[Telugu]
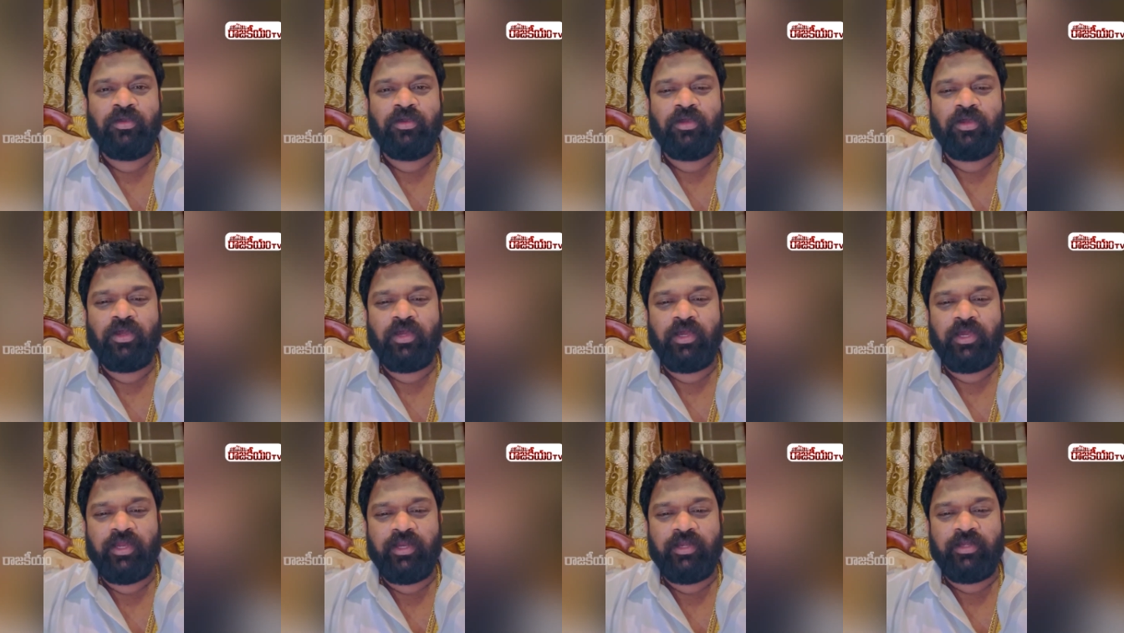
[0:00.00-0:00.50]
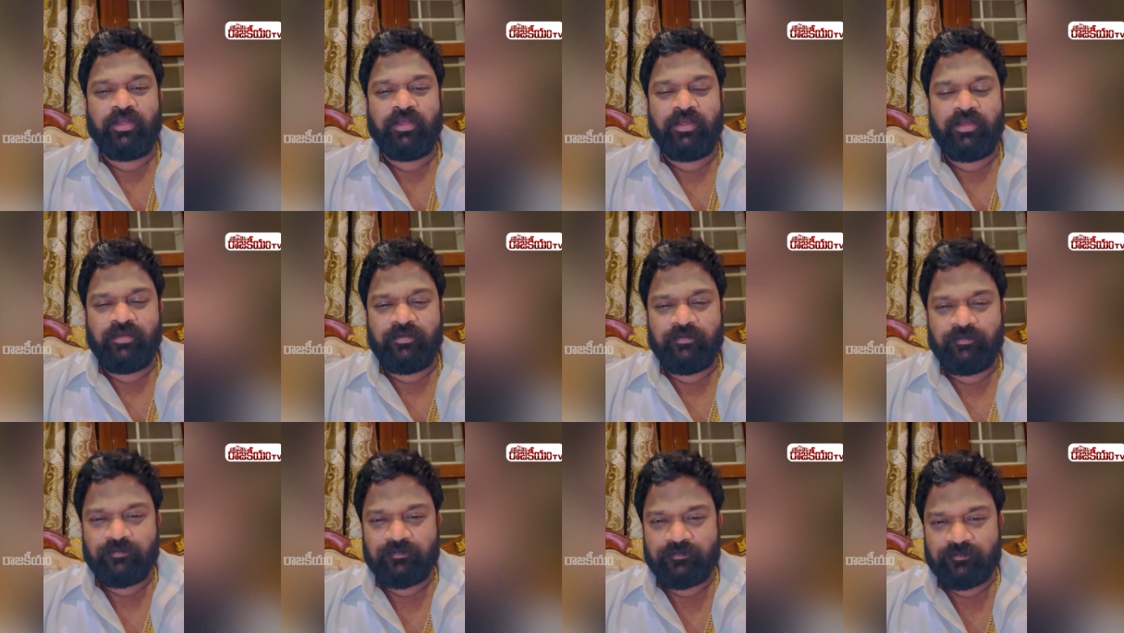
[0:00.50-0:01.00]
హాయ్ అండి
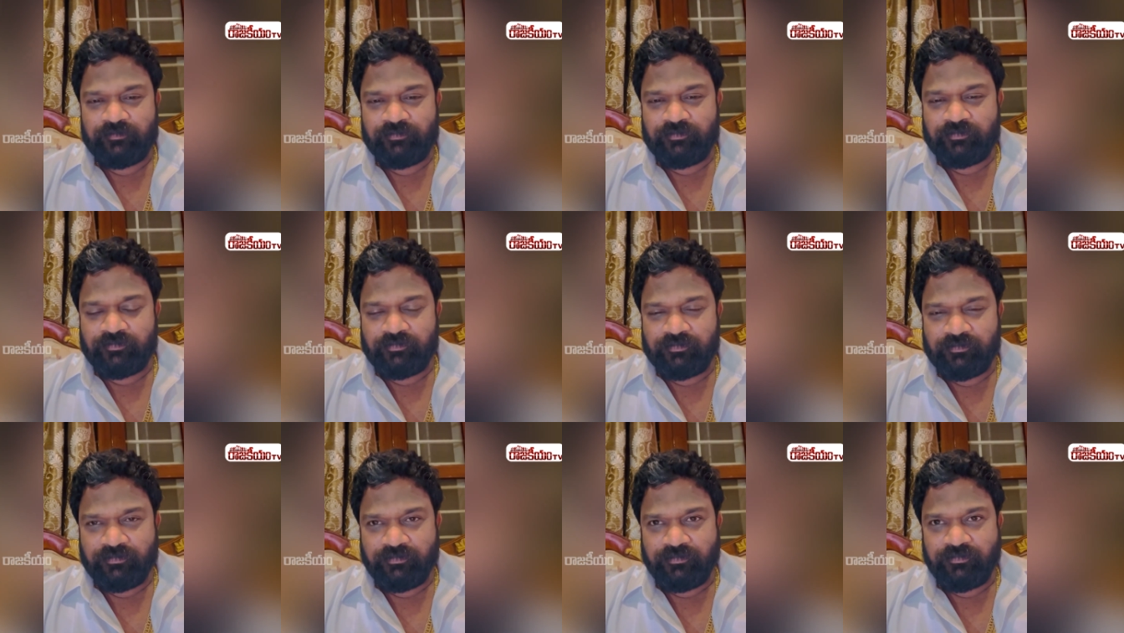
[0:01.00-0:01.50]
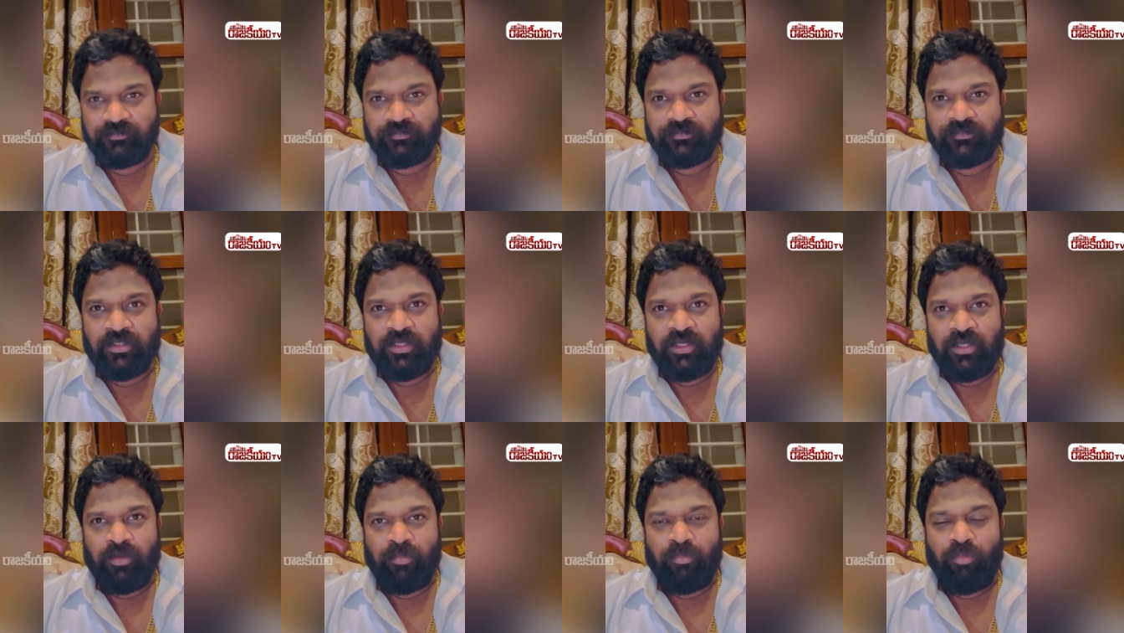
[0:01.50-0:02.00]

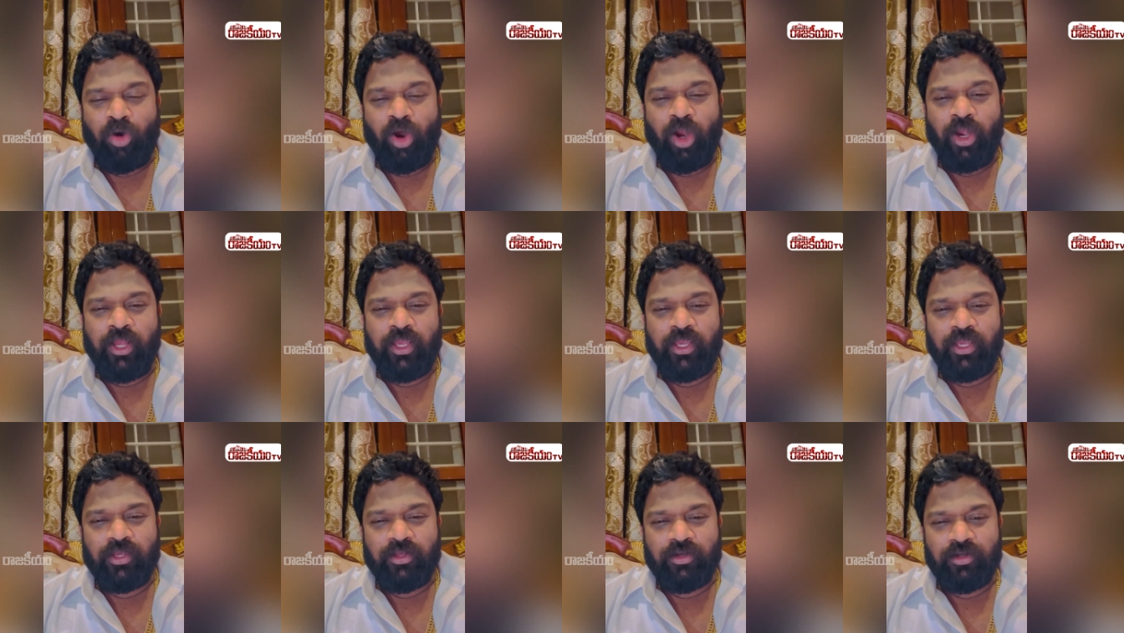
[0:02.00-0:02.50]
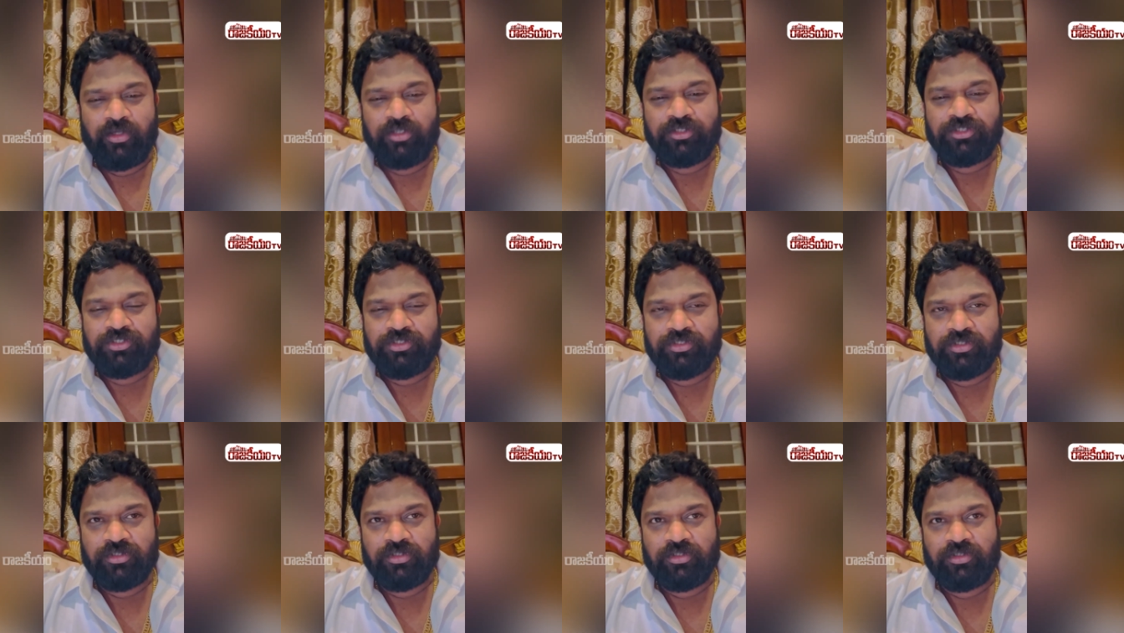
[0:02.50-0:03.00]
మార్నింగ్ ఈరోజు